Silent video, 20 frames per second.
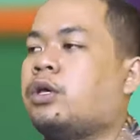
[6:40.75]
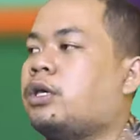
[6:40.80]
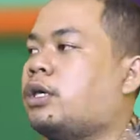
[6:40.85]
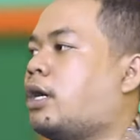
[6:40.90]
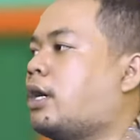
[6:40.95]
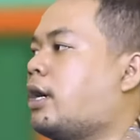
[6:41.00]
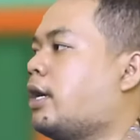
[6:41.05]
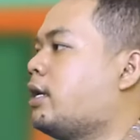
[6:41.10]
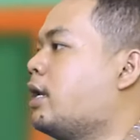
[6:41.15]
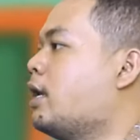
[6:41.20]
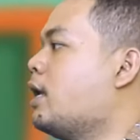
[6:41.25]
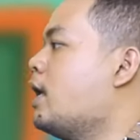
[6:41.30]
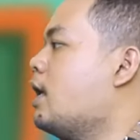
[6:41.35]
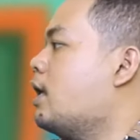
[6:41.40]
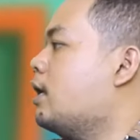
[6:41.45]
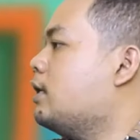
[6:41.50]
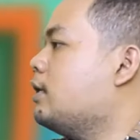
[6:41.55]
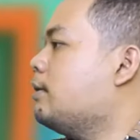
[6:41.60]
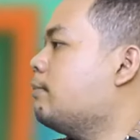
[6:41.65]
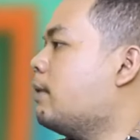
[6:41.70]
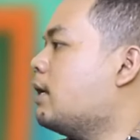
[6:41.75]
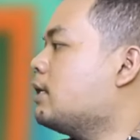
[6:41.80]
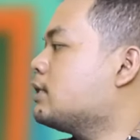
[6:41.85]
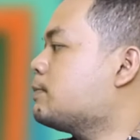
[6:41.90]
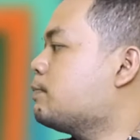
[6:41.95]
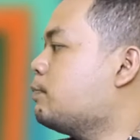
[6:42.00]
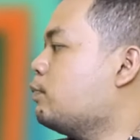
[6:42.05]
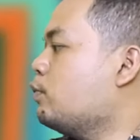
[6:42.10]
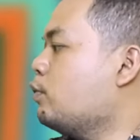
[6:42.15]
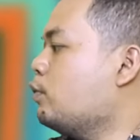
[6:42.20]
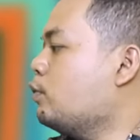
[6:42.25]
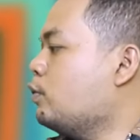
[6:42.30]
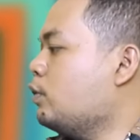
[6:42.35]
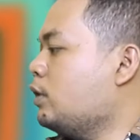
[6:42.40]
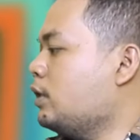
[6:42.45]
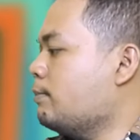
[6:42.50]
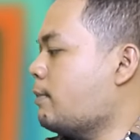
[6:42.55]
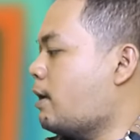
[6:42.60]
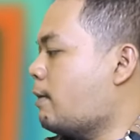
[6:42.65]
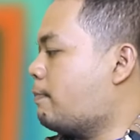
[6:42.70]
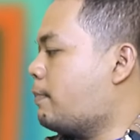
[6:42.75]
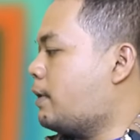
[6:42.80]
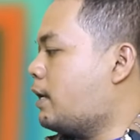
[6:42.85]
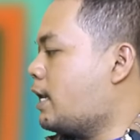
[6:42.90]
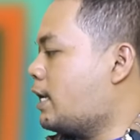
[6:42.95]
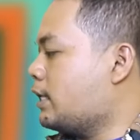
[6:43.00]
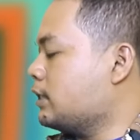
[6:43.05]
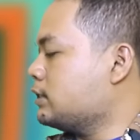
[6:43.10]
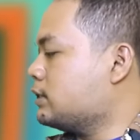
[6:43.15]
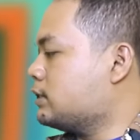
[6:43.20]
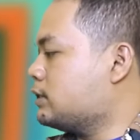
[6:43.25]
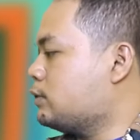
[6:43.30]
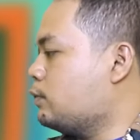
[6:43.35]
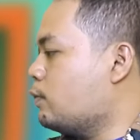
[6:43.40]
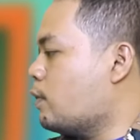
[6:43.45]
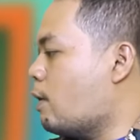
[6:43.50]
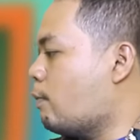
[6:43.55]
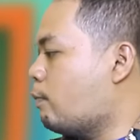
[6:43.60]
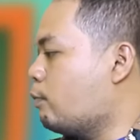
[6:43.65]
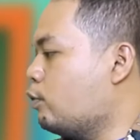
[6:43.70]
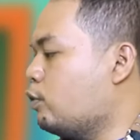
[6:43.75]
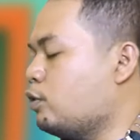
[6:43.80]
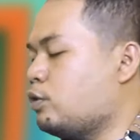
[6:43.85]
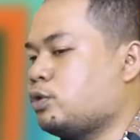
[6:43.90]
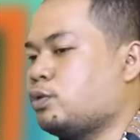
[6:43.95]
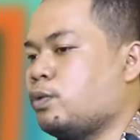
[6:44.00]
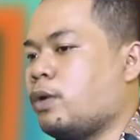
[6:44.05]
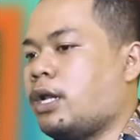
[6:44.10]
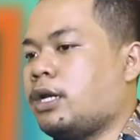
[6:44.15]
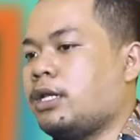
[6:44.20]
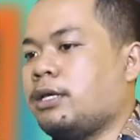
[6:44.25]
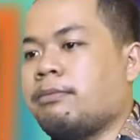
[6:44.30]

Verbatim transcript: ya kan 5 10 15 20 25 30